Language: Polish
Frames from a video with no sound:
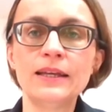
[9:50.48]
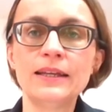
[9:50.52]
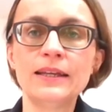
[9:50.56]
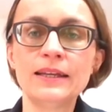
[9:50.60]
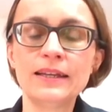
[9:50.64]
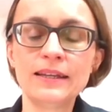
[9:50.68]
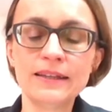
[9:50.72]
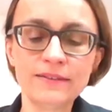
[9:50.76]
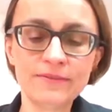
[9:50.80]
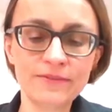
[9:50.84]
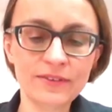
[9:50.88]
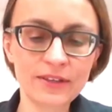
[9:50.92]

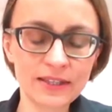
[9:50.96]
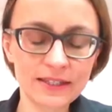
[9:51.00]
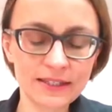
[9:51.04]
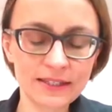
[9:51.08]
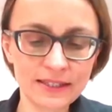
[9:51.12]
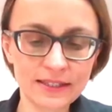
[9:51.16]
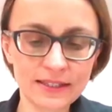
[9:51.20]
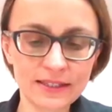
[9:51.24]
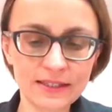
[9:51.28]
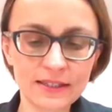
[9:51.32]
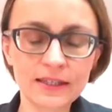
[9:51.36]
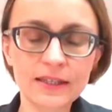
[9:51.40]
No ale
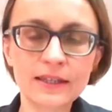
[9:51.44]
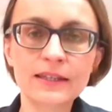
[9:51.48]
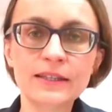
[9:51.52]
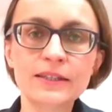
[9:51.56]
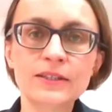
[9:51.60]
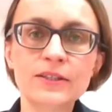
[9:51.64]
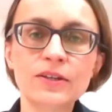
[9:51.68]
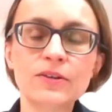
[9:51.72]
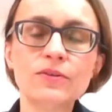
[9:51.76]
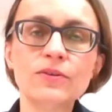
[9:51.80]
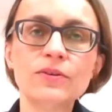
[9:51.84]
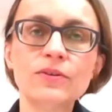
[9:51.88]
nie,
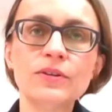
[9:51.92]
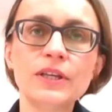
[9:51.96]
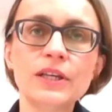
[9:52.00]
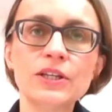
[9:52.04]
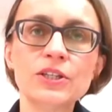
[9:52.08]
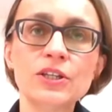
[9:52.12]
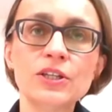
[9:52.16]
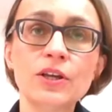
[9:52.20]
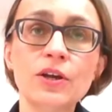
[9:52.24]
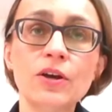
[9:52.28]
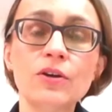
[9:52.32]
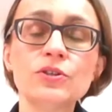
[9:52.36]

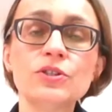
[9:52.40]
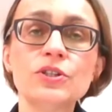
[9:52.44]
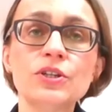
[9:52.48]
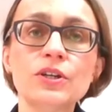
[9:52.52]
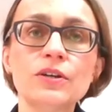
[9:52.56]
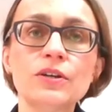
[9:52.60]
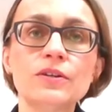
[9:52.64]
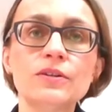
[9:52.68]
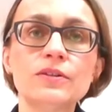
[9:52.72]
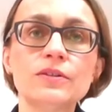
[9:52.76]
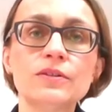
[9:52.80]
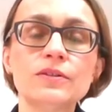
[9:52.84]
nie boisz się
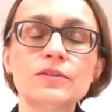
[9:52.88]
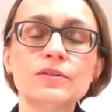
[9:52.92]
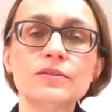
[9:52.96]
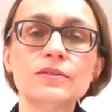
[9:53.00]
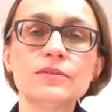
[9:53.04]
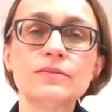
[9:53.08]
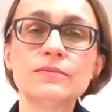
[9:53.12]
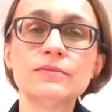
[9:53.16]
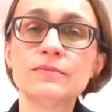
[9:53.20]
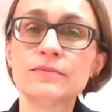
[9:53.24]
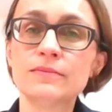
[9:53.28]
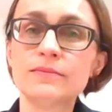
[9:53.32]

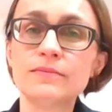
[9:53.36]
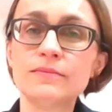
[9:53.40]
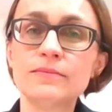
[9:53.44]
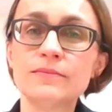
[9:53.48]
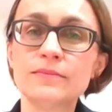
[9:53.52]
komisarza?